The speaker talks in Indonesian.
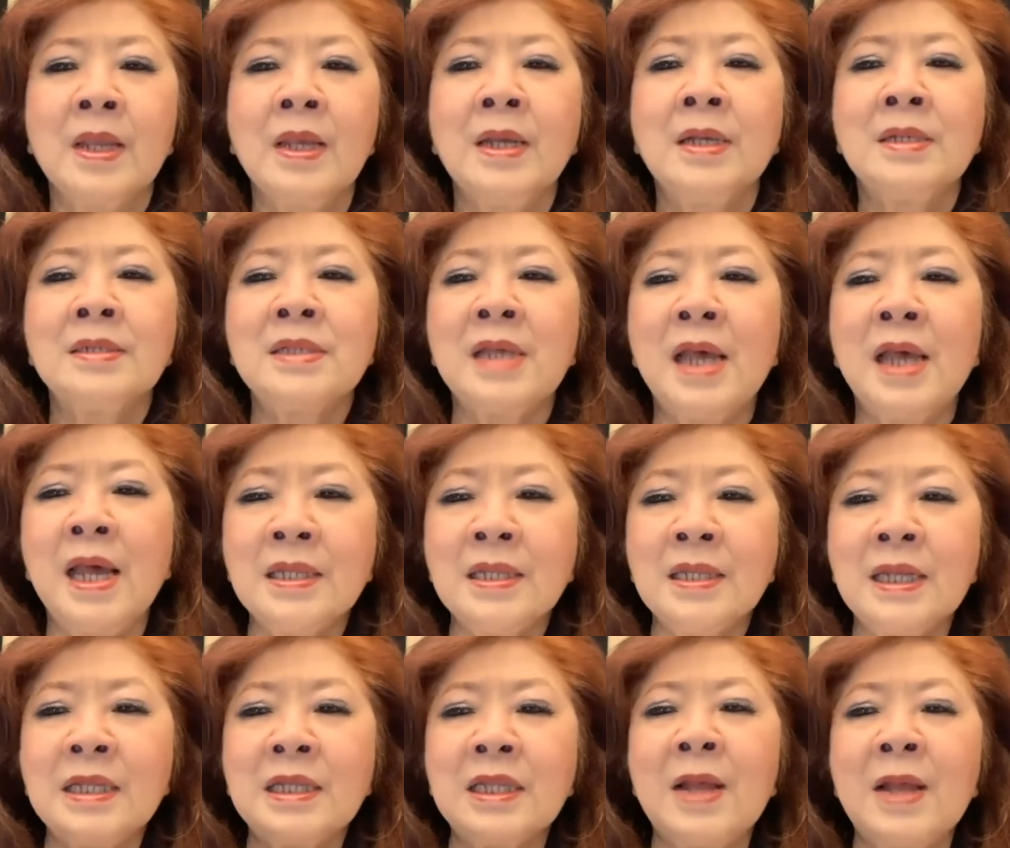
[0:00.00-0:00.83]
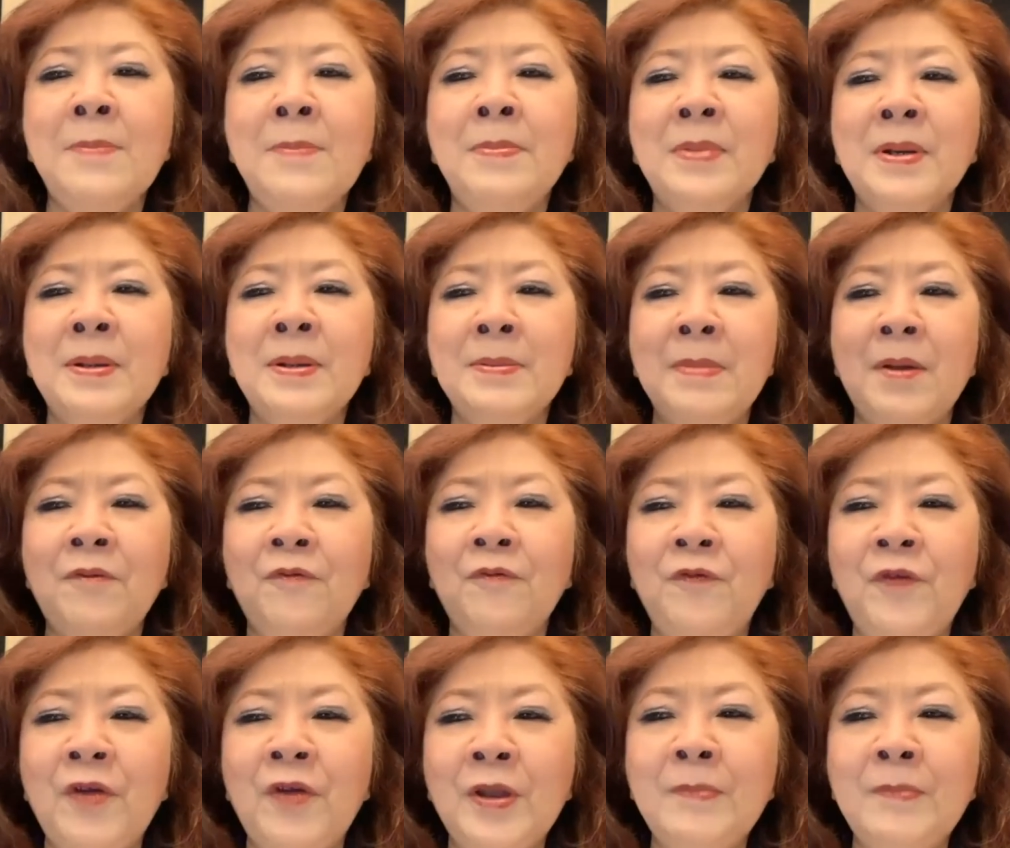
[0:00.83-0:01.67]
Saat kita menerima
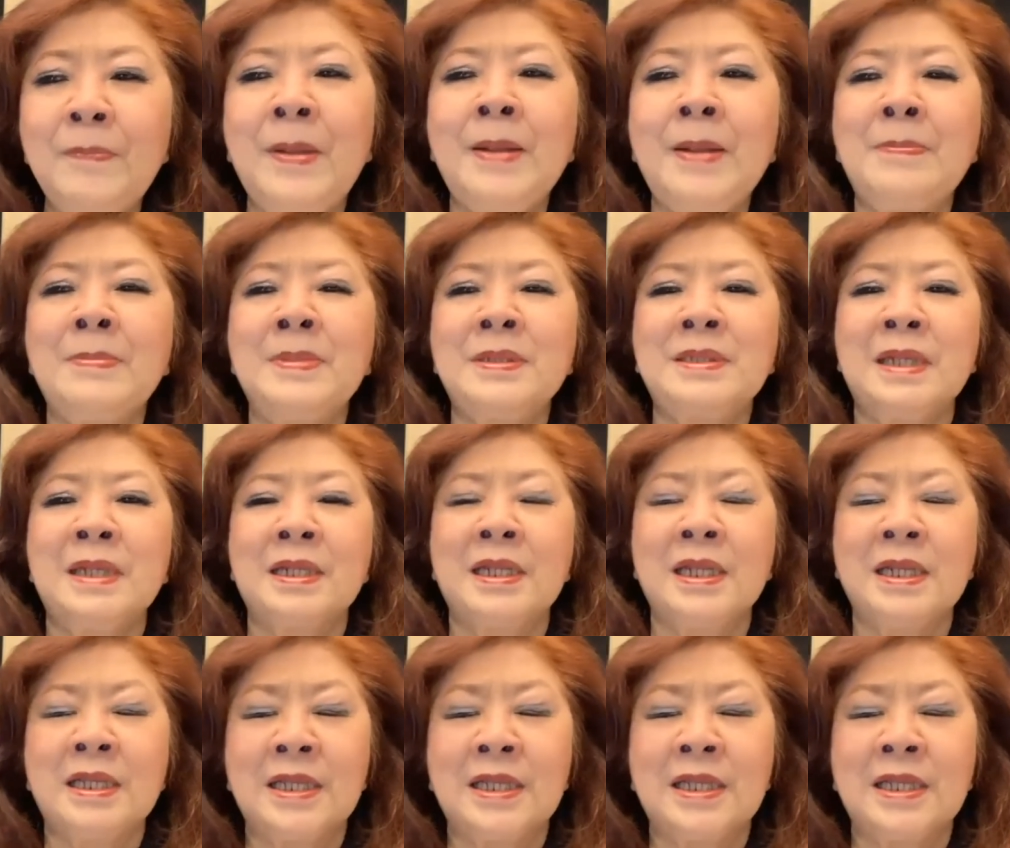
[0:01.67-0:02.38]
firman menjadi